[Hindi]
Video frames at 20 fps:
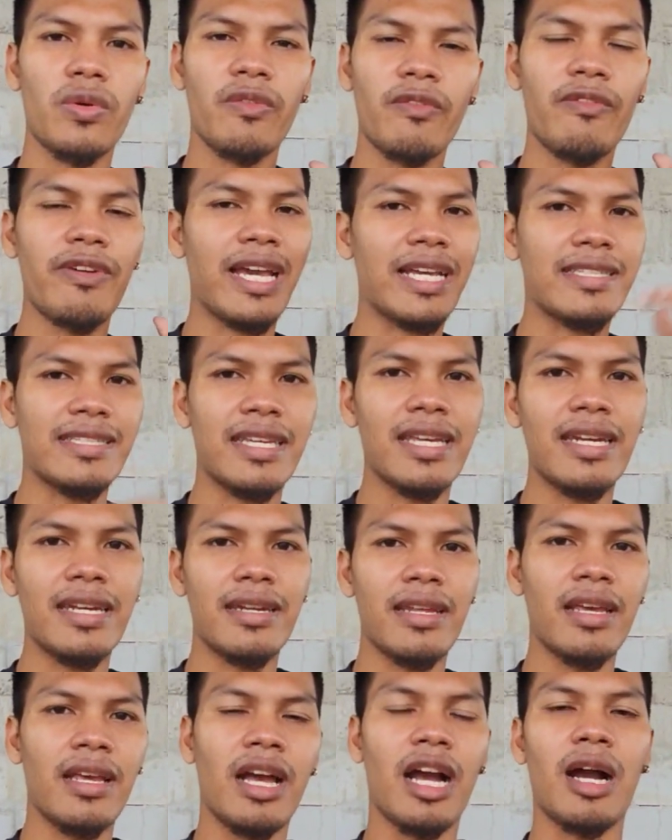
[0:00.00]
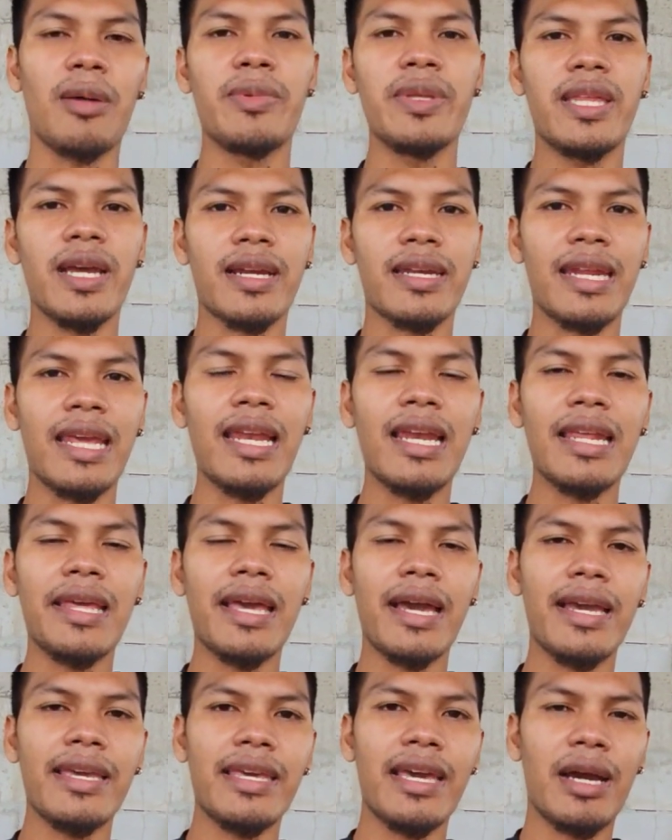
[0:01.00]
वैक्सीन अभी तक नहीं
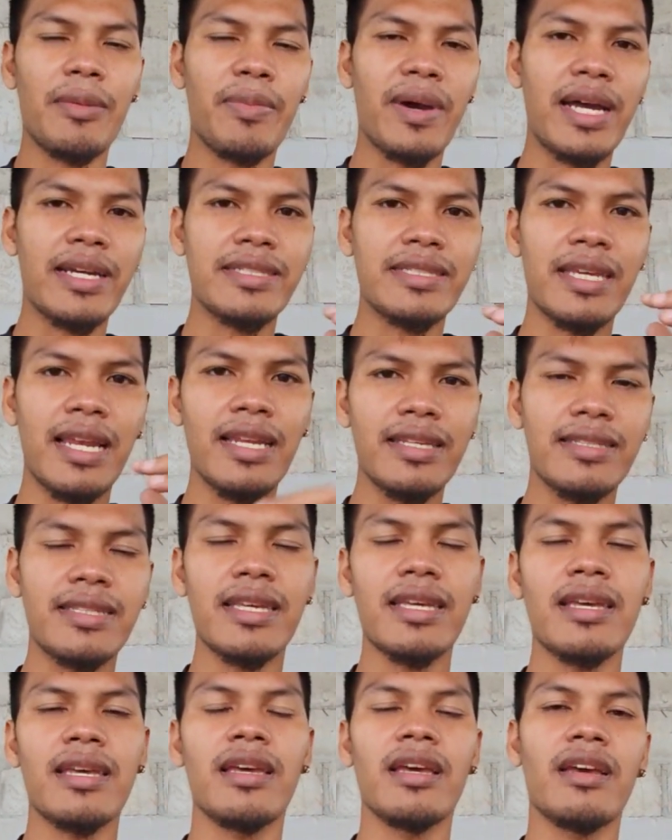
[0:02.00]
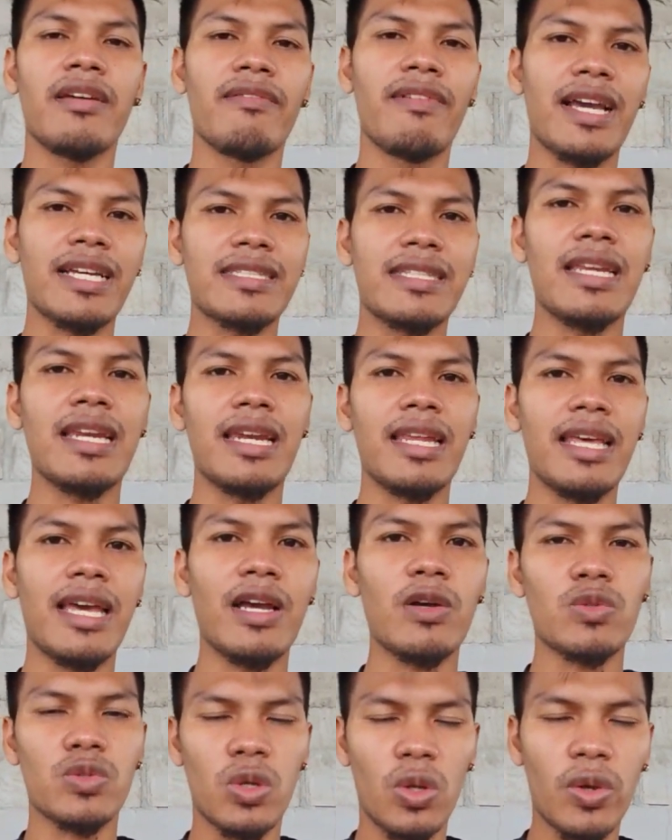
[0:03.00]
लिया है या पार्शियली से वैक्सीन लिया
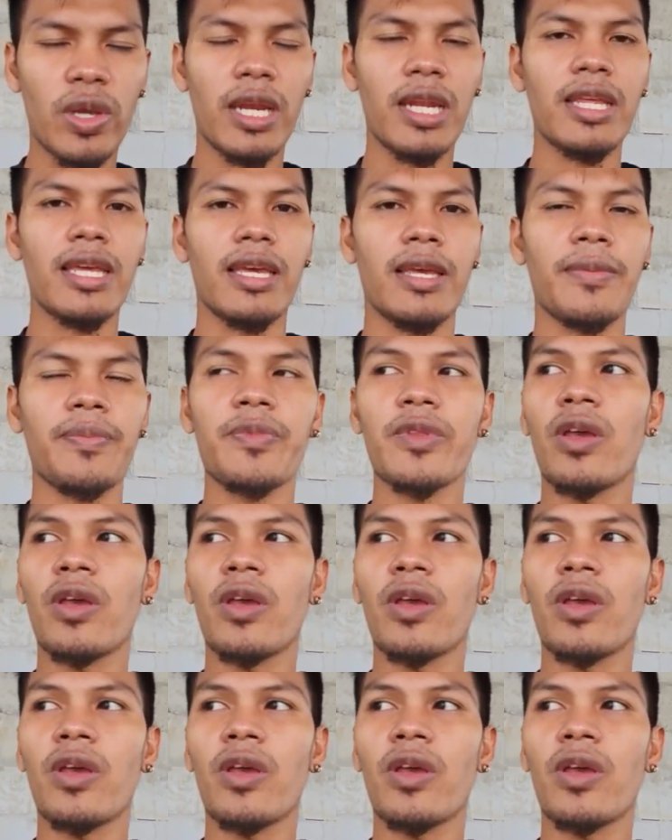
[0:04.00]
है उस लोग के लिए